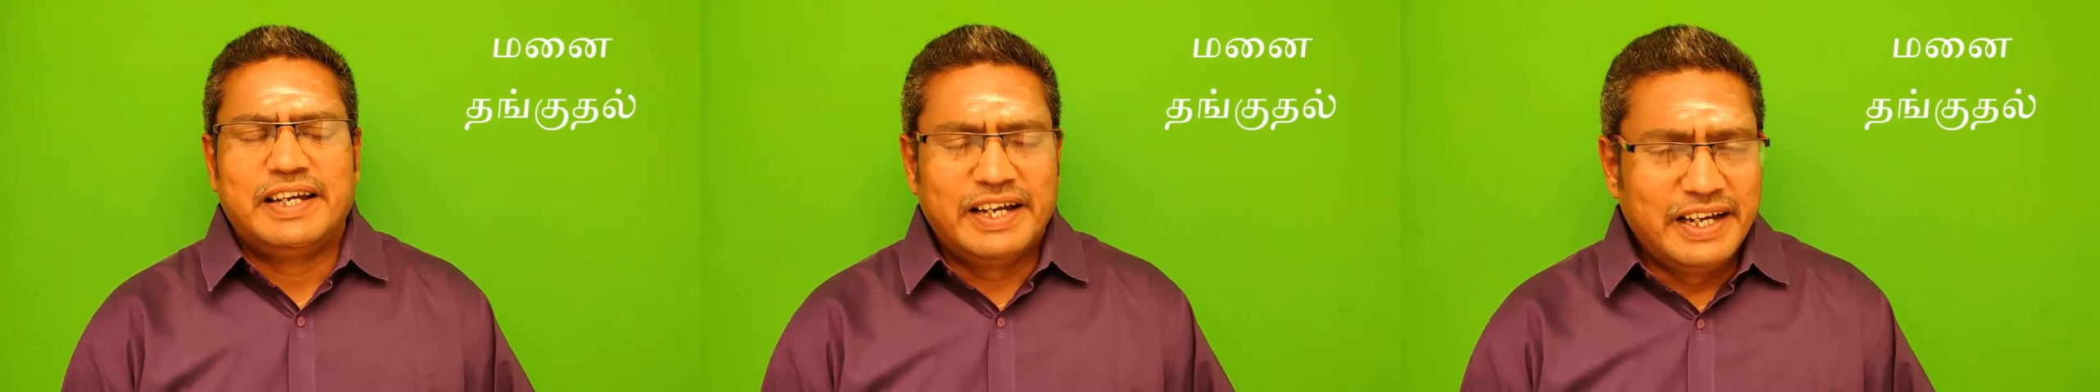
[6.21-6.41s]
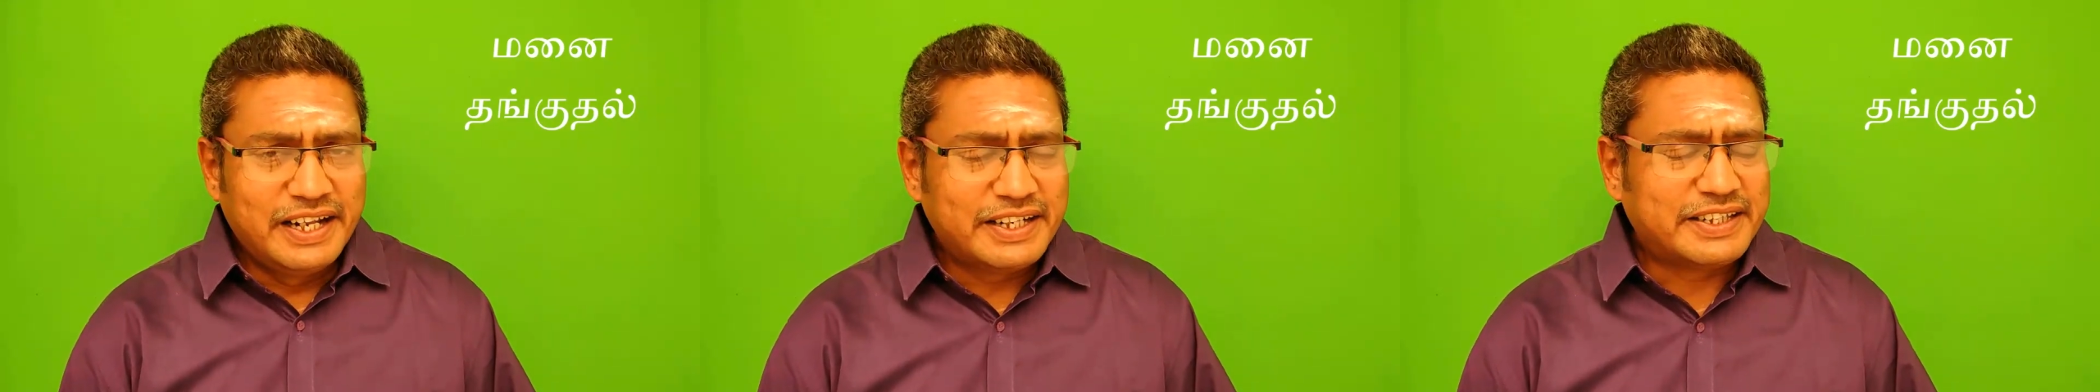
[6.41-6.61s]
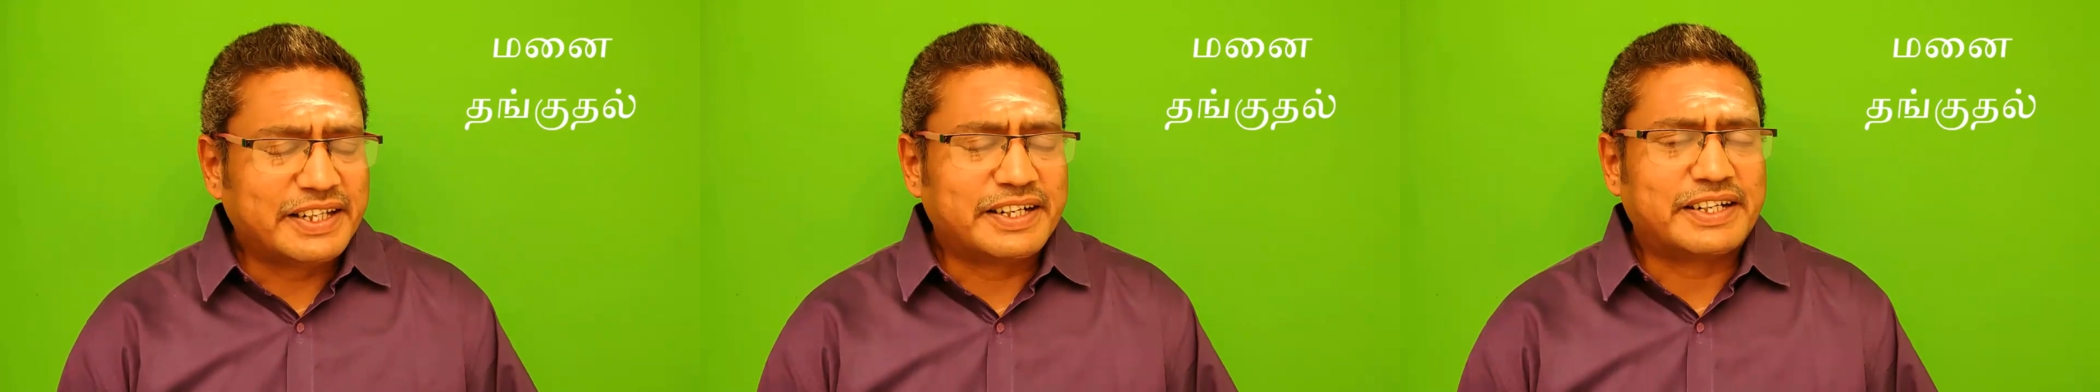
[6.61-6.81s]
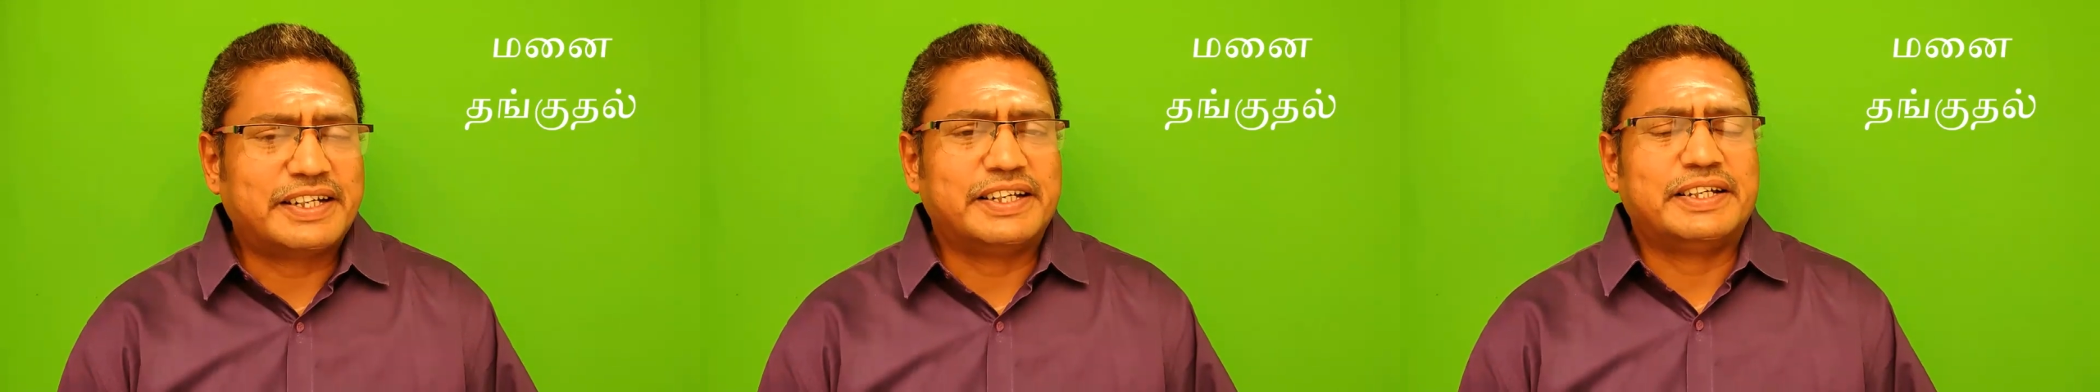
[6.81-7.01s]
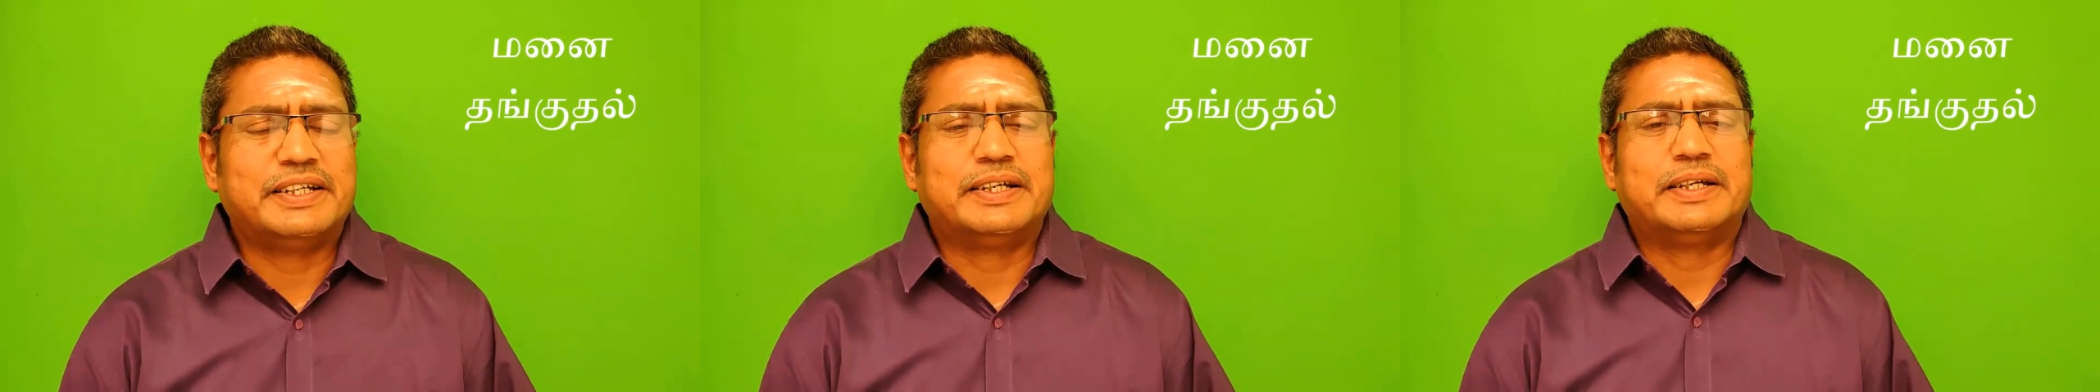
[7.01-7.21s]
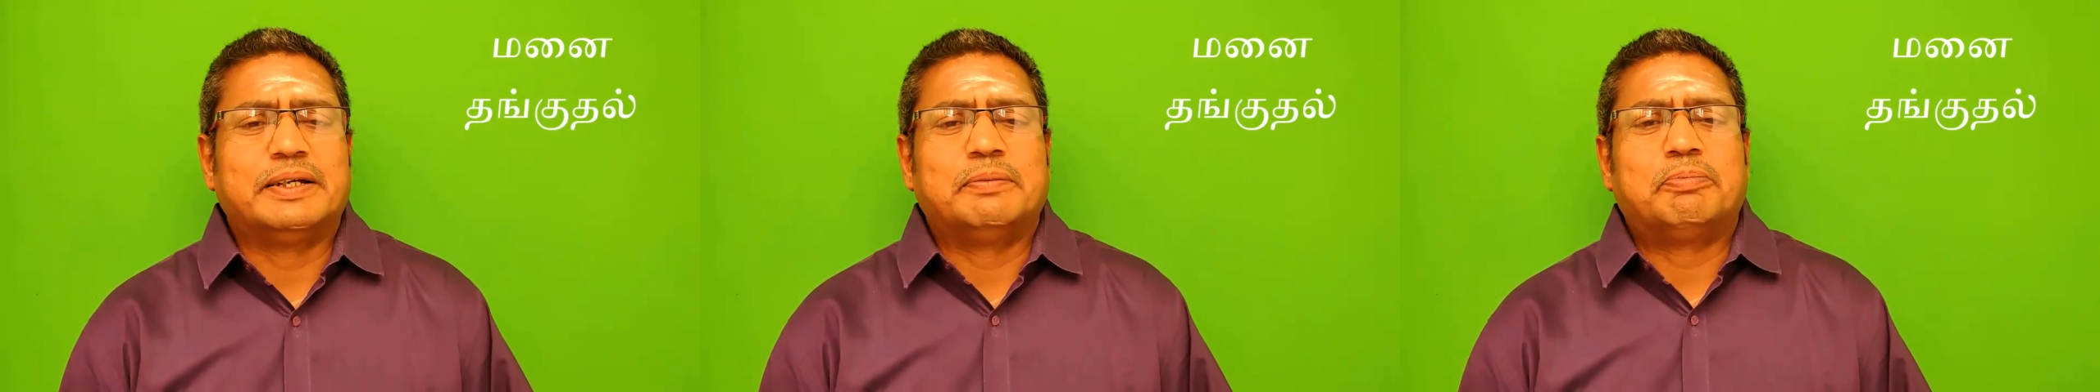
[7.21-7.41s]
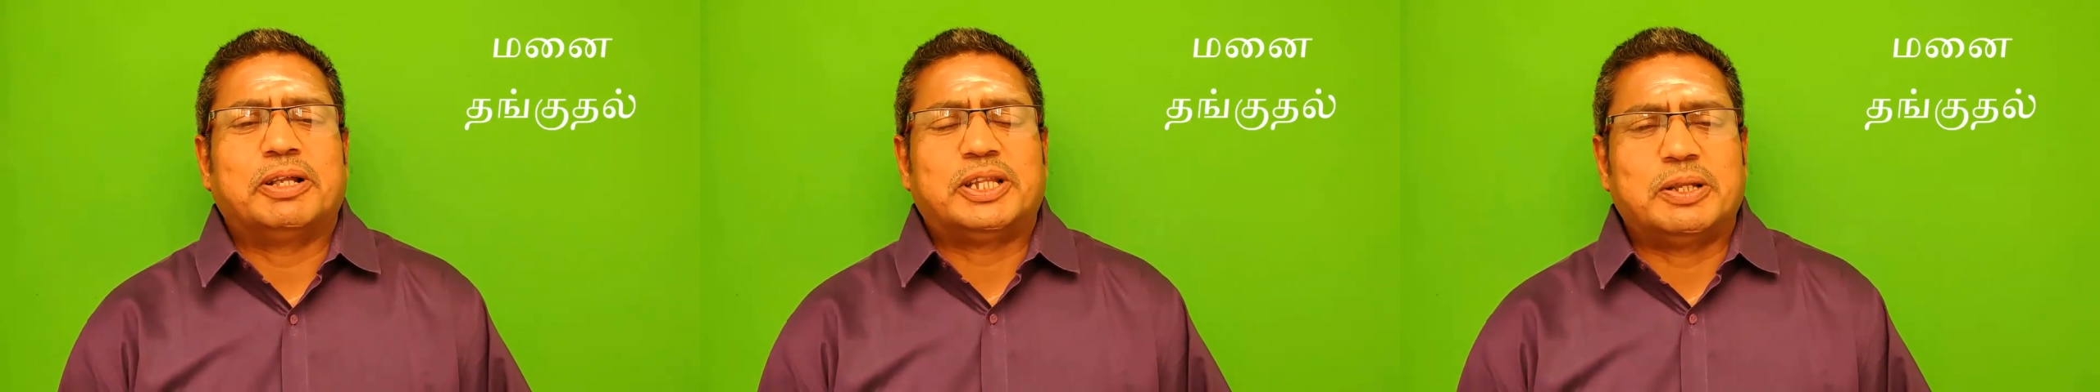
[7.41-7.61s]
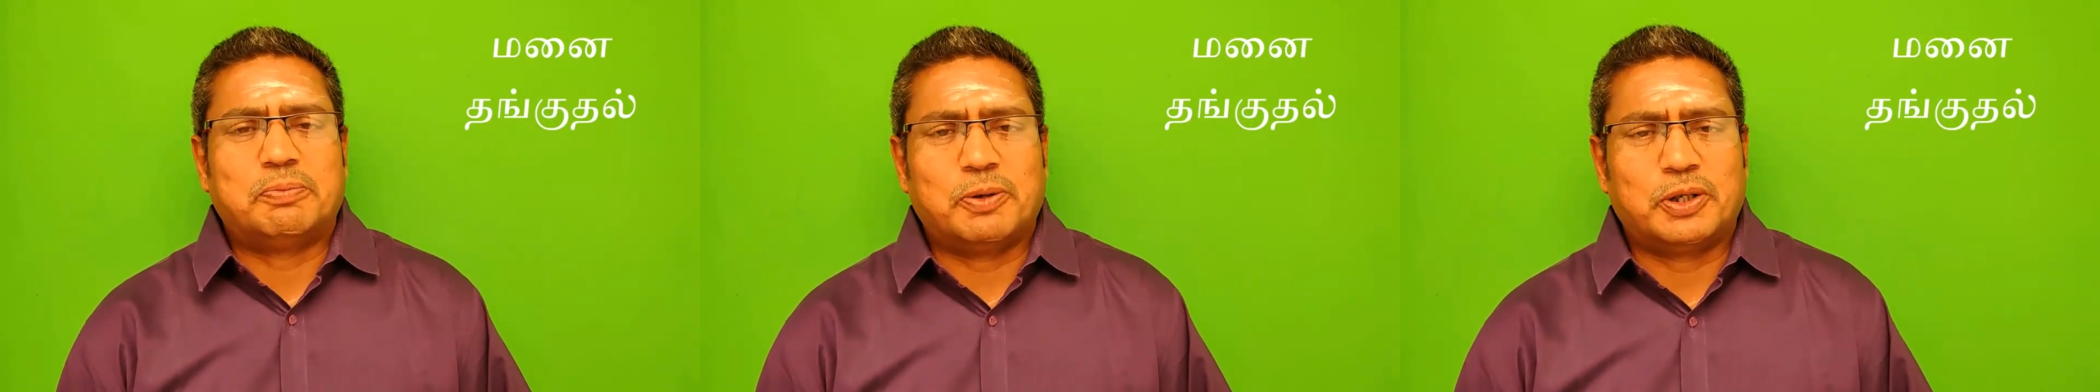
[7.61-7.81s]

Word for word: இல்லத்திற்கு பத்து